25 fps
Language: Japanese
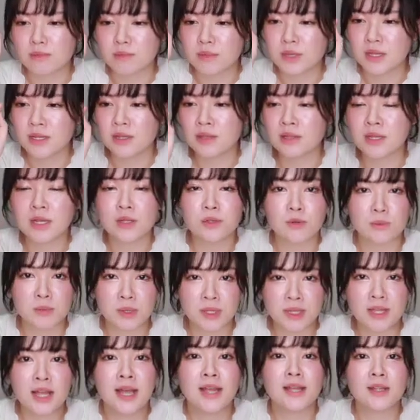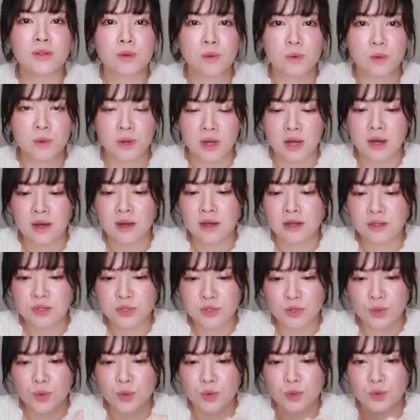みんなの見たい動画
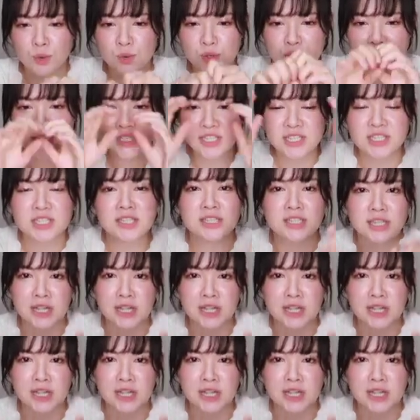ちょうど一致し